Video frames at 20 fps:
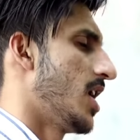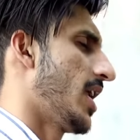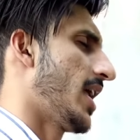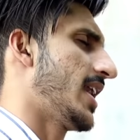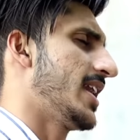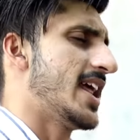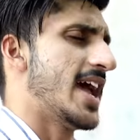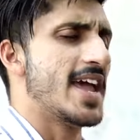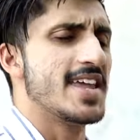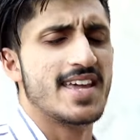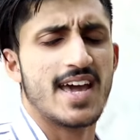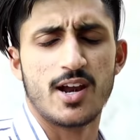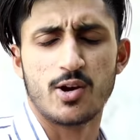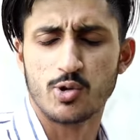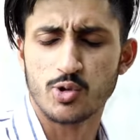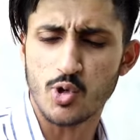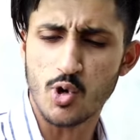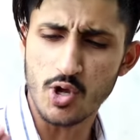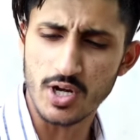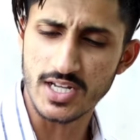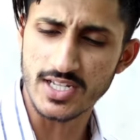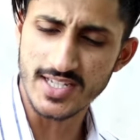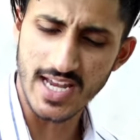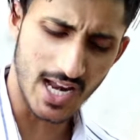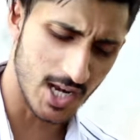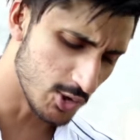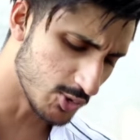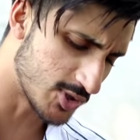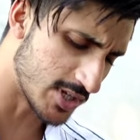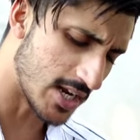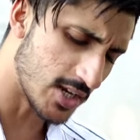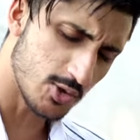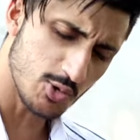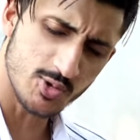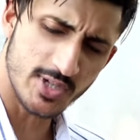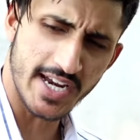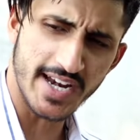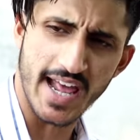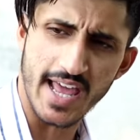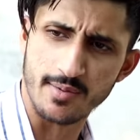अरे ले यार वो तो ली जाली उसने
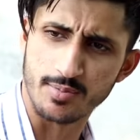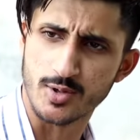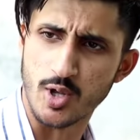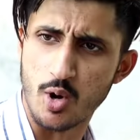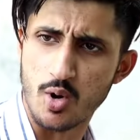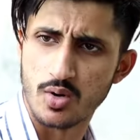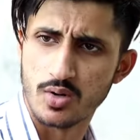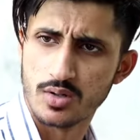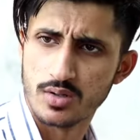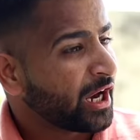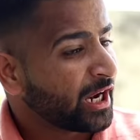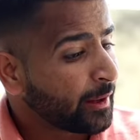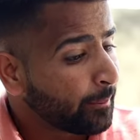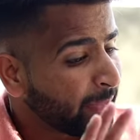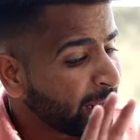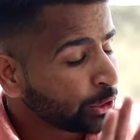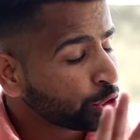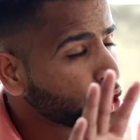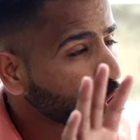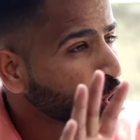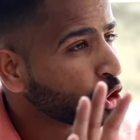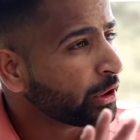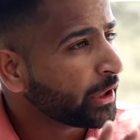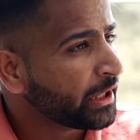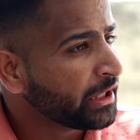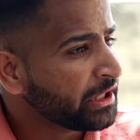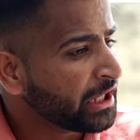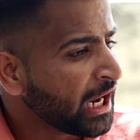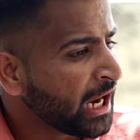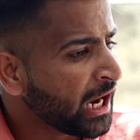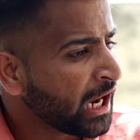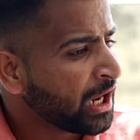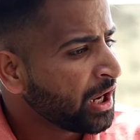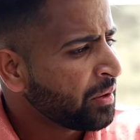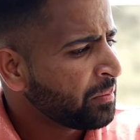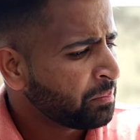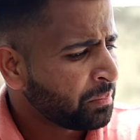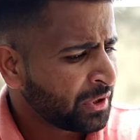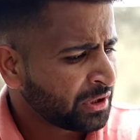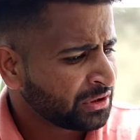क्यों छेड़ा इबतो अरे बात तो तो गई या
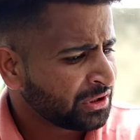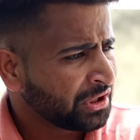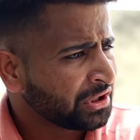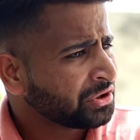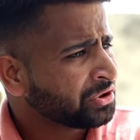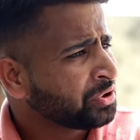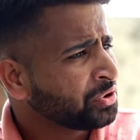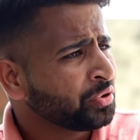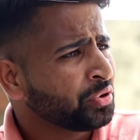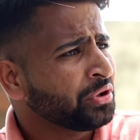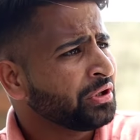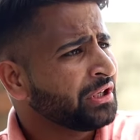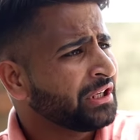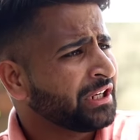पर दर्द तो